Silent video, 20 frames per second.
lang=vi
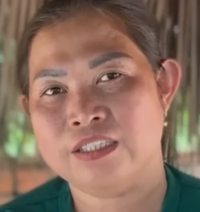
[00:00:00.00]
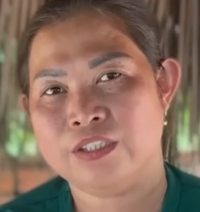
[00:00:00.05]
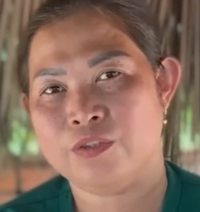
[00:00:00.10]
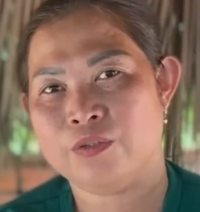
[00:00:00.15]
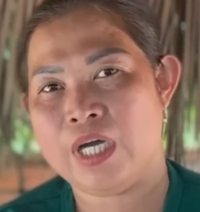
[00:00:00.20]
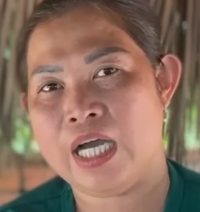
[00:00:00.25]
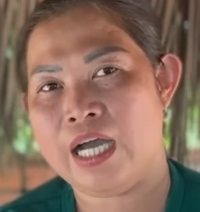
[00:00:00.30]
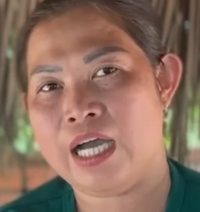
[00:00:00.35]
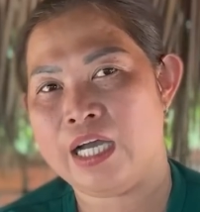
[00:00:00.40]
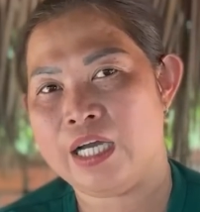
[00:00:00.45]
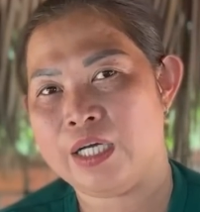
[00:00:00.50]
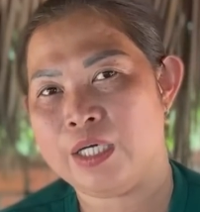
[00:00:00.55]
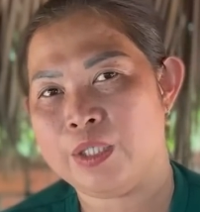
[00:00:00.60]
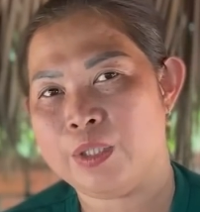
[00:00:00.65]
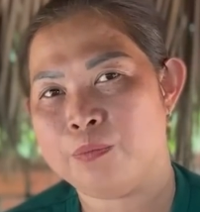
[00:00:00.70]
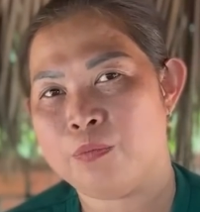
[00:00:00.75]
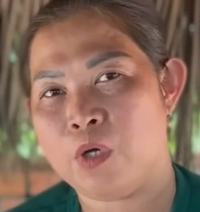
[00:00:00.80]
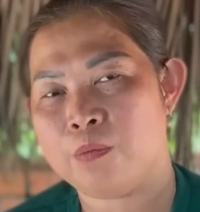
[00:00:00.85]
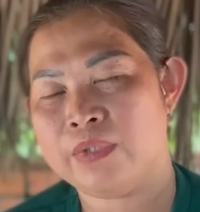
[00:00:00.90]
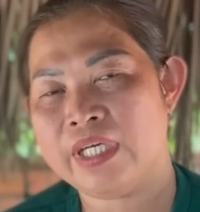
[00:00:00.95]

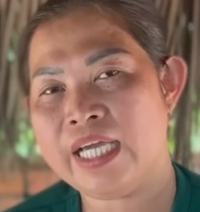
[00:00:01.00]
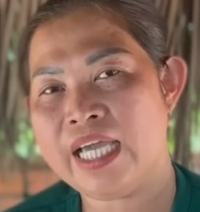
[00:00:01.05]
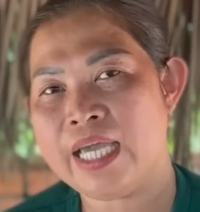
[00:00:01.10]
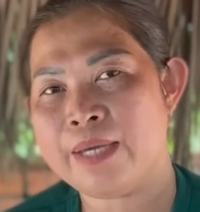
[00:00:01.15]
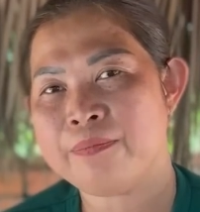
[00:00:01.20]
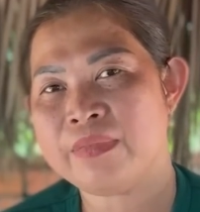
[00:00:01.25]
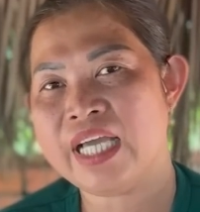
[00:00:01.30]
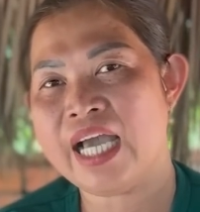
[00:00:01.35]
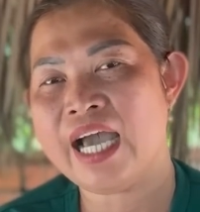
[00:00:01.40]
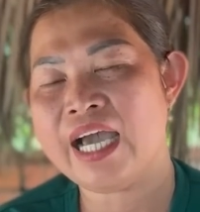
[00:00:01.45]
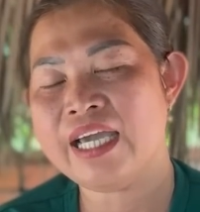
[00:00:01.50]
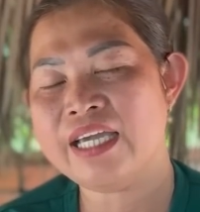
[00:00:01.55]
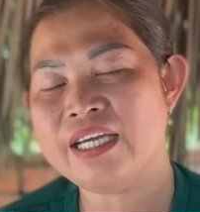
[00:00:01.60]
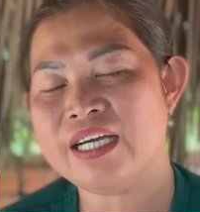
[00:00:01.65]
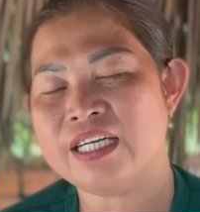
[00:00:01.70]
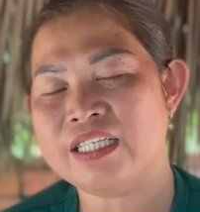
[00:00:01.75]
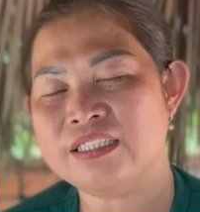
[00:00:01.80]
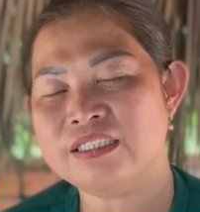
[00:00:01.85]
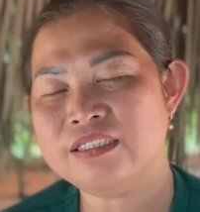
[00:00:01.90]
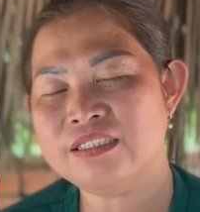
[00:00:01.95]
và một cái em gái
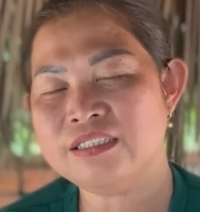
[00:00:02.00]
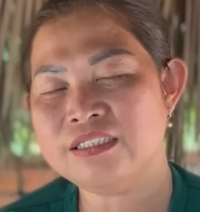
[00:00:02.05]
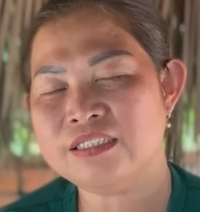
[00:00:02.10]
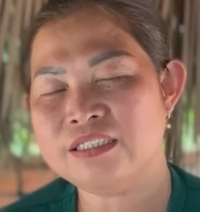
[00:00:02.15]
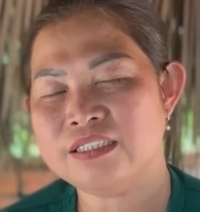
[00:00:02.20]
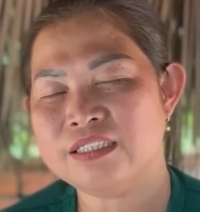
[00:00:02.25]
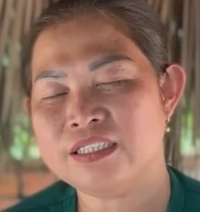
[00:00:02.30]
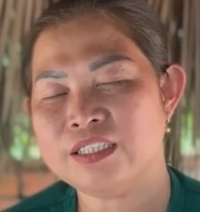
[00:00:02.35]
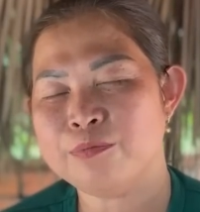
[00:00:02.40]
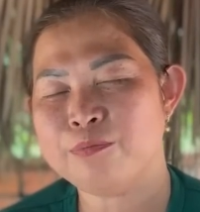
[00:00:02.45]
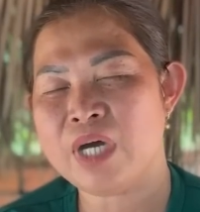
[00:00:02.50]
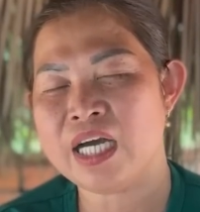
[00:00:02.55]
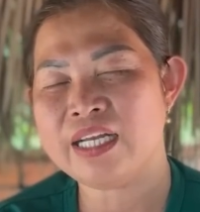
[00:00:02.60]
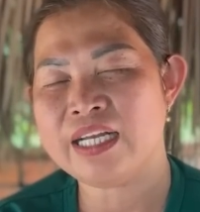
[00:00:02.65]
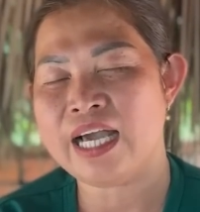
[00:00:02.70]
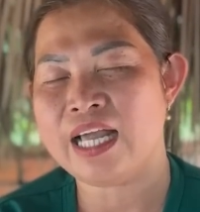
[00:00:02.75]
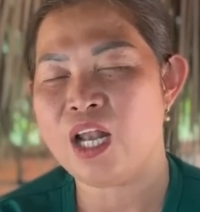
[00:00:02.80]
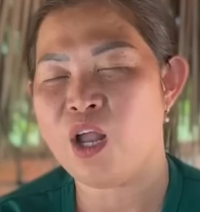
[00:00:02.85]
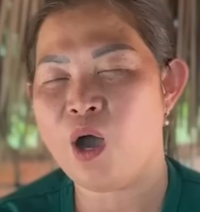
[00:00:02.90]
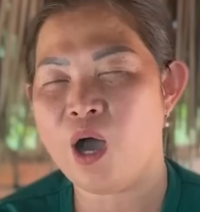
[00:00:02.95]
ở
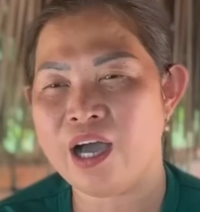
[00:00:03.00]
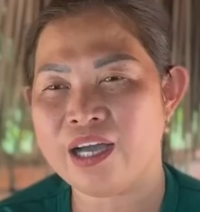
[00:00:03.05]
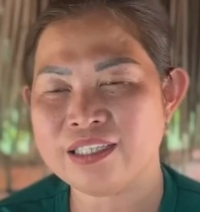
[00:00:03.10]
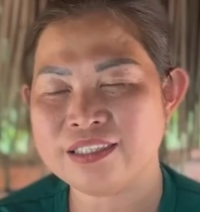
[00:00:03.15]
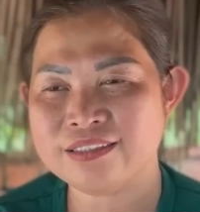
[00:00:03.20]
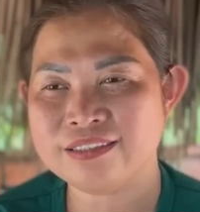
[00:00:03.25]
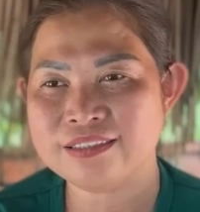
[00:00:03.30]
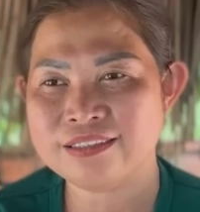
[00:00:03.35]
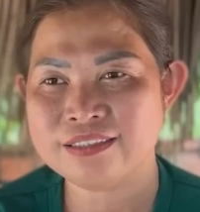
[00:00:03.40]
bên đài loan